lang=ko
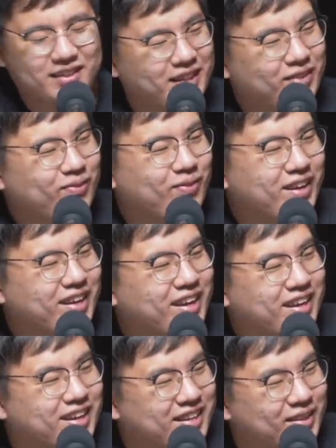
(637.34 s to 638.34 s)
단톡방에
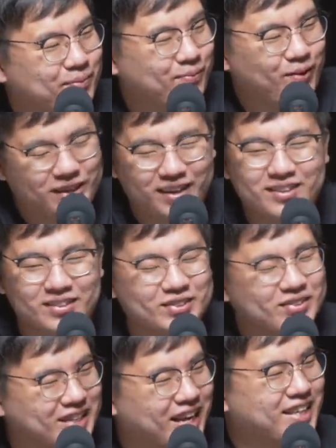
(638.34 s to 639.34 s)
약간 폭탄을
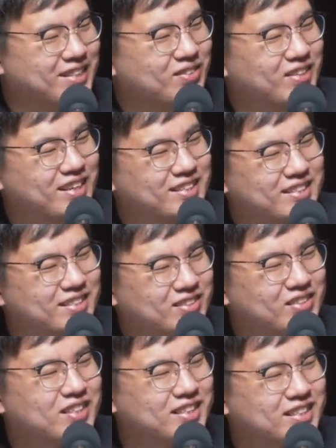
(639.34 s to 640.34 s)
던지고 나가셨다는
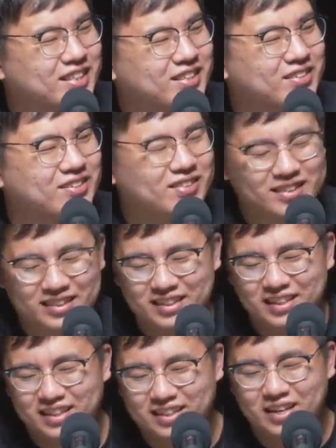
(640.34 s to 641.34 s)
썰이 있잖아요. 아,
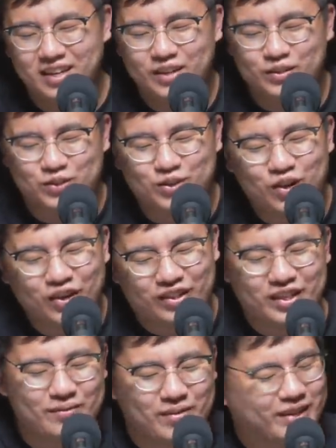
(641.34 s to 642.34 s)
네네. 숭어가
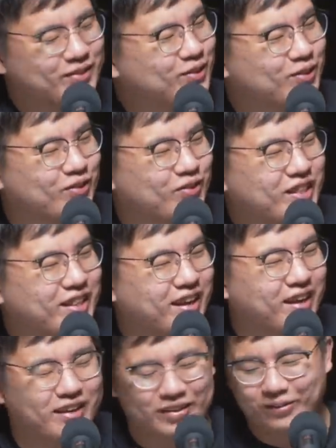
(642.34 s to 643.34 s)
뛰니 망둥어도
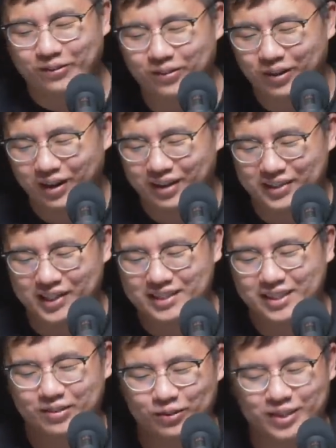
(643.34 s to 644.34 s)
뛴다. 그리고
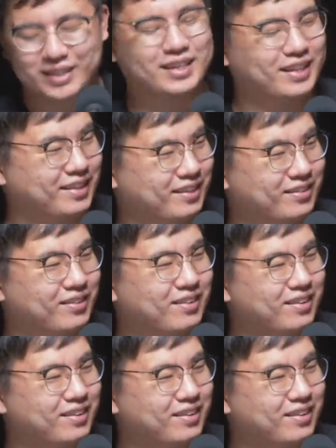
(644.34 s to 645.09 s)
삭제하고 퇴장했대요.